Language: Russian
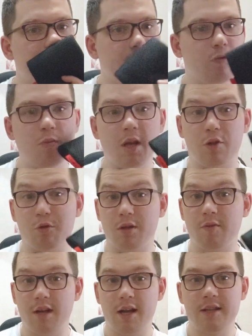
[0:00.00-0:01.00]
Умеет
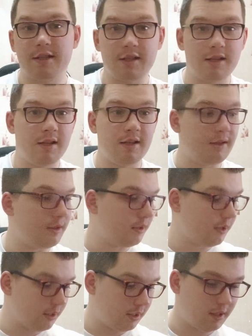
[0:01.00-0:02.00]
удивлять и
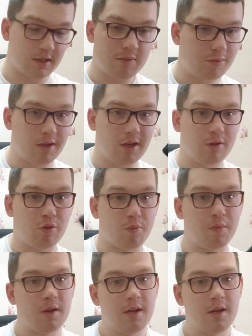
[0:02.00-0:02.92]
это на самом деле топ.